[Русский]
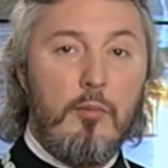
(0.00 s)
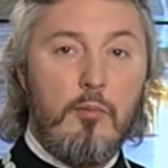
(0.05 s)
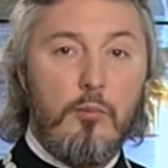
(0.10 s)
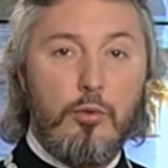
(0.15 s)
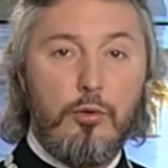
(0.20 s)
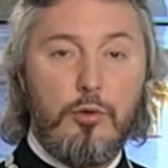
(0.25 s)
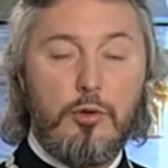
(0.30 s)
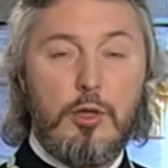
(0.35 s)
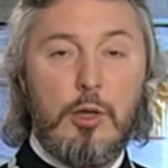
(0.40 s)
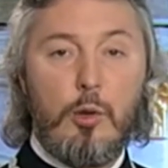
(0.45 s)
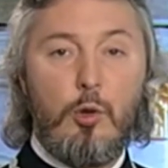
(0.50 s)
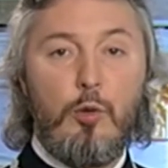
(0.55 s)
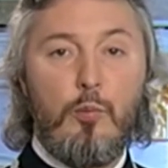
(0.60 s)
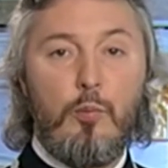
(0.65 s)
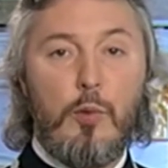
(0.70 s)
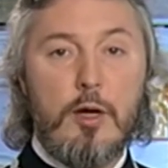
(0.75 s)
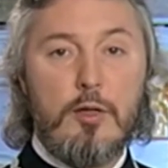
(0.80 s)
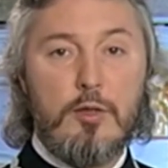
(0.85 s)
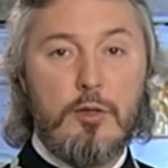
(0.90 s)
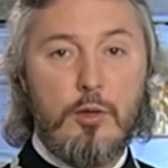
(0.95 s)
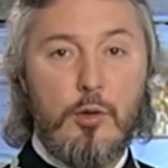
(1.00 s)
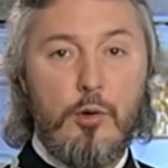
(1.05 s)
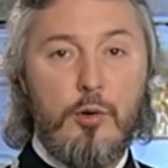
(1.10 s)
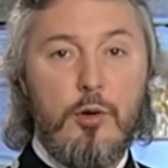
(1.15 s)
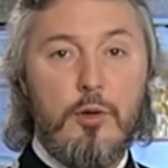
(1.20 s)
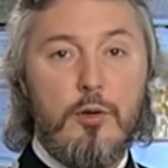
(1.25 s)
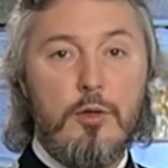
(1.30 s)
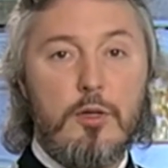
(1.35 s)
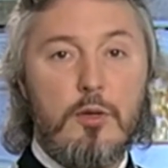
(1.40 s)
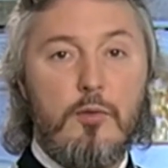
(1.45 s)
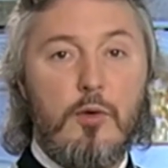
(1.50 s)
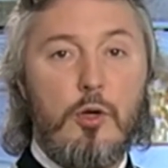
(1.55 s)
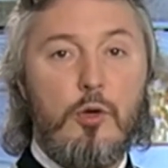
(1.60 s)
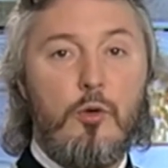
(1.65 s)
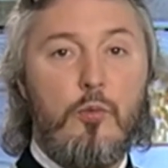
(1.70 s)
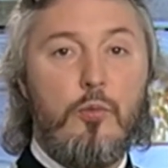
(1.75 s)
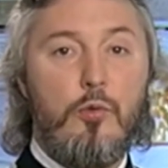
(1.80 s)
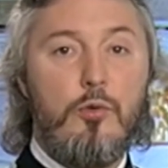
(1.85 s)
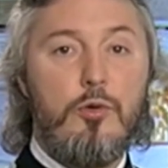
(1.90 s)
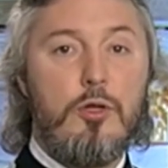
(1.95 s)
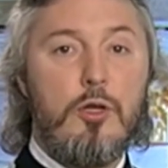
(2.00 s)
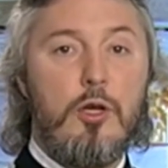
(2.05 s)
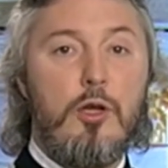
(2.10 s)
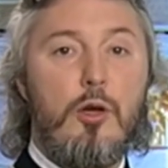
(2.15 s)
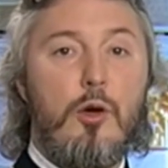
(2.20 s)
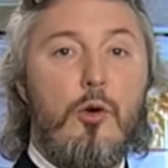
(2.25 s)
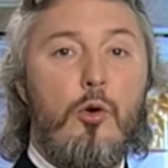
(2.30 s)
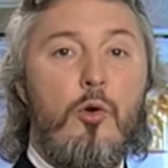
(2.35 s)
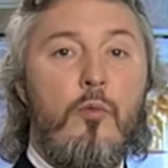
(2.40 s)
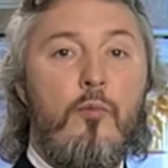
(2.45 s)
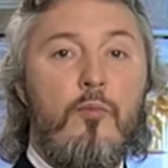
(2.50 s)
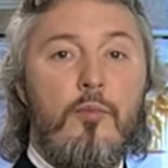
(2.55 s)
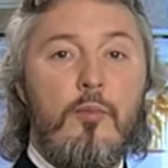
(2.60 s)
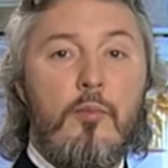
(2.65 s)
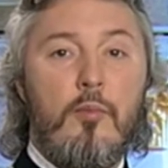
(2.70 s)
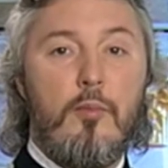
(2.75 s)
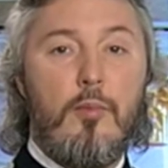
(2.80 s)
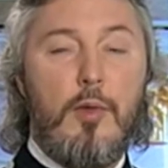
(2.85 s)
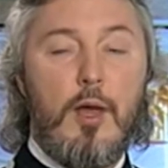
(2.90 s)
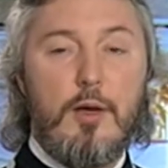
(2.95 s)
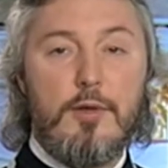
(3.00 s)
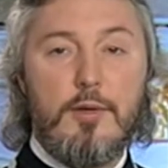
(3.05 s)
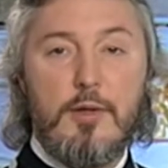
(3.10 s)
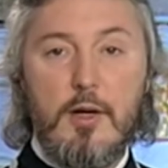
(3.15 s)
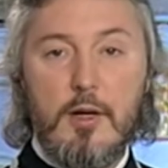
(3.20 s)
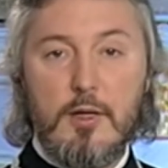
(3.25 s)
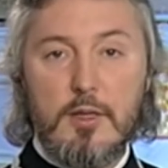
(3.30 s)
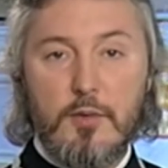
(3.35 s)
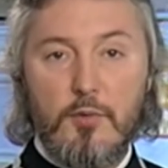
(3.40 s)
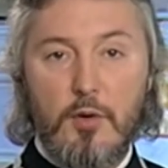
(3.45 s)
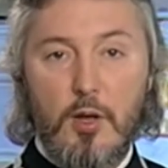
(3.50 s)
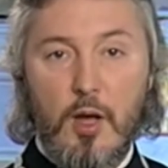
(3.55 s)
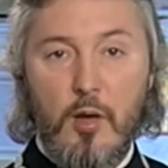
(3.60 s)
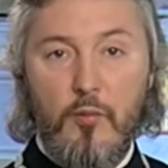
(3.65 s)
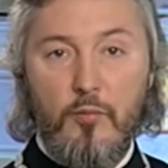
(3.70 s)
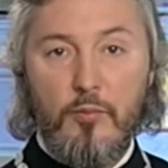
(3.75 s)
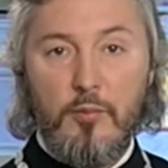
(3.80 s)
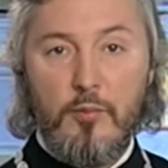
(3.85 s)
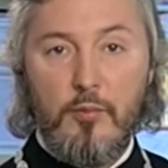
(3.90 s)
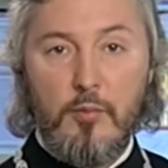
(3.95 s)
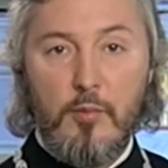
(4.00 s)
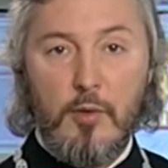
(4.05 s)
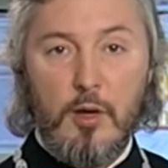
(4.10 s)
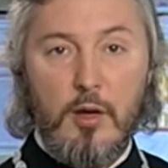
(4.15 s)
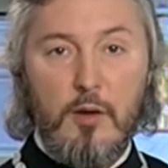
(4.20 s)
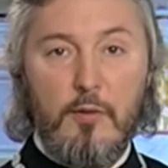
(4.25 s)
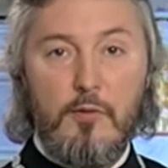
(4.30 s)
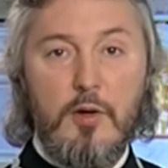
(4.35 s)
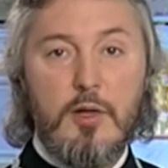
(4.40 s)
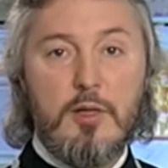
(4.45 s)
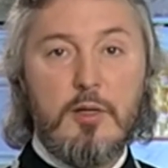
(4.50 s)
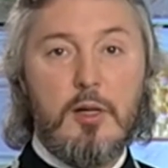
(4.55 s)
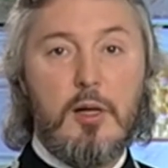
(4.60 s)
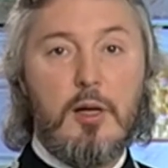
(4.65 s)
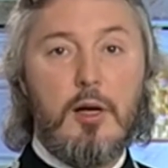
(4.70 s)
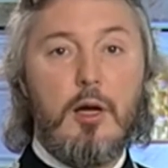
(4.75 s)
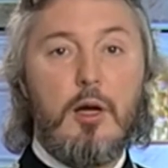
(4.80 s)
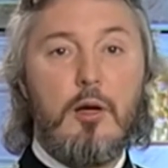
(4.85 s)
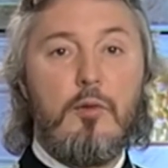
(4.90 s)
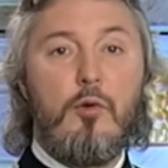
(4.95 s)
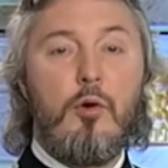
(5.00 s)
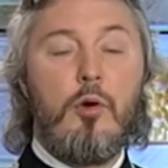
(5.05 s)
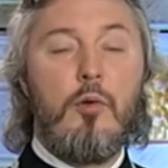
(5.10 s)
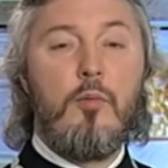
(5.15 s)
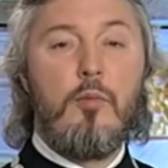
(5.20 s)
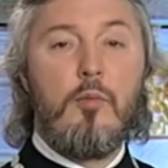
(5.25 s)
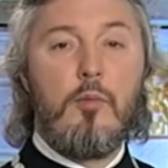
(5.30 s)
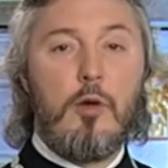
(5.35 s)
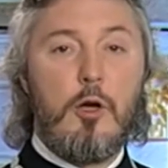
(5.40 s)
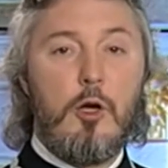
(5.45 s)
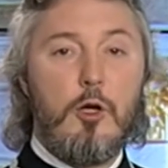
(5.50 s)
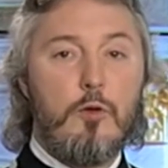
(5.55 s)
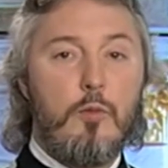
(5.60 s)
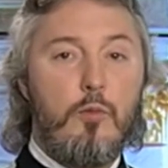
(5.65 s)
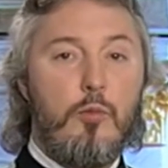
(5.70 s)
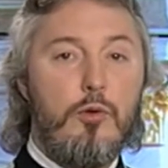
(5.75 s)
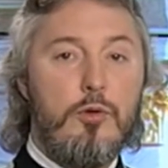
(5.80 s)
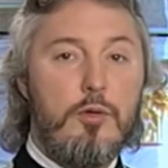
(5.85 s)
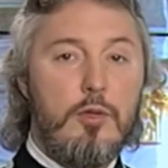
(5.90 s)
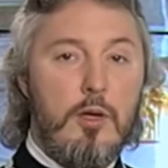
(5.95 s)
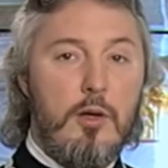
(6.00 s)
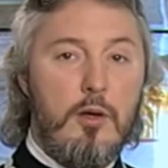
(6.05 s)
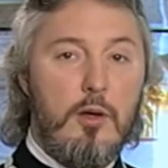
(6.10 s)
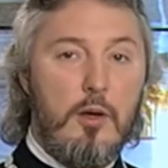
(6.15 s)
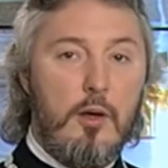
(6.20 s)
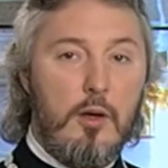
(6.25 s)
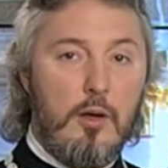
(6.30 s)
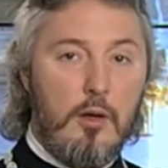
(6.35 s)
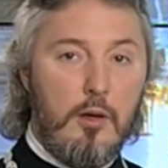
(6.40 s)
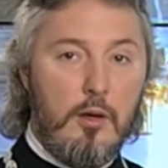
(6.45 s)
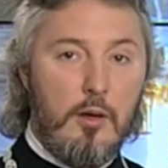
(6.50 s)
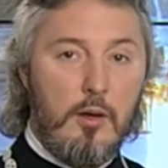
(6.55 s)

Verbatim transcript: будто он построил свою пустыньку насильственно и выслали его из пустыньки.